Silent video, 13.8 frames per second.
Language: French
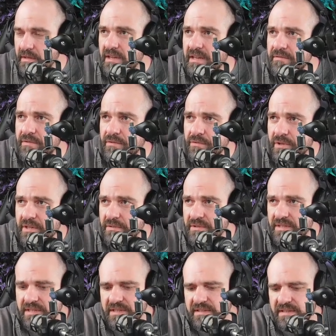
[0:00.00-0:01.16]
Avant de
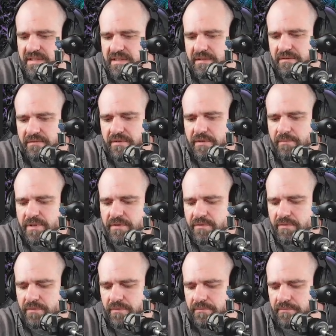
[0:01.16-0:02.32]
réutiliser votre
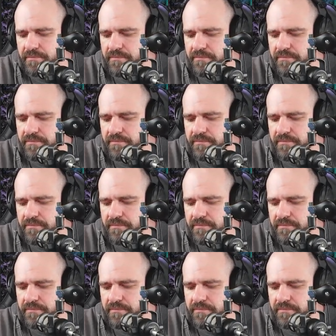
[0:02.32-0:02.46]
pinceau,